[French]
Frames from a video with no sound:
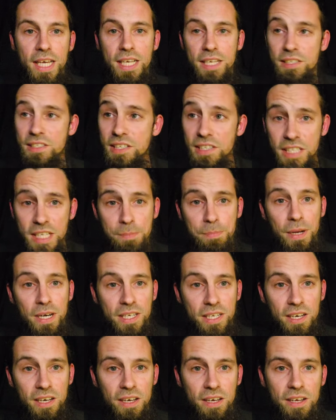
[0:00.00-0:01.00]
Et si c'est pas le
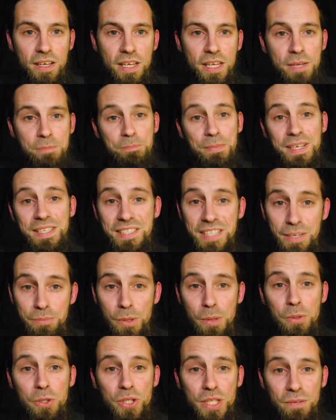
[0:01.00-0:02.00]
cas, ben c'est le
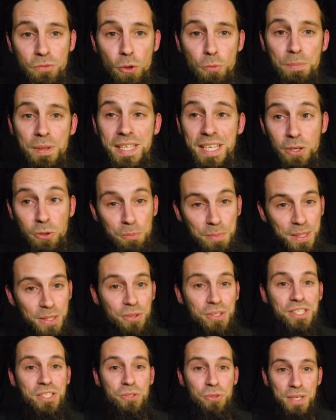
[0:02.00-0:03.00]
moment de développer des
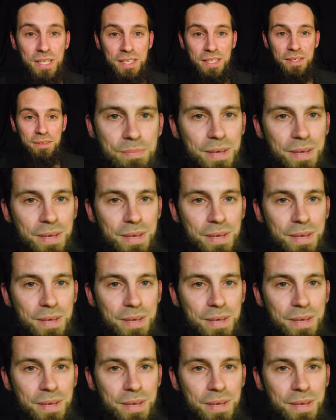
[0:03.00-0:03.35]
compétences solides.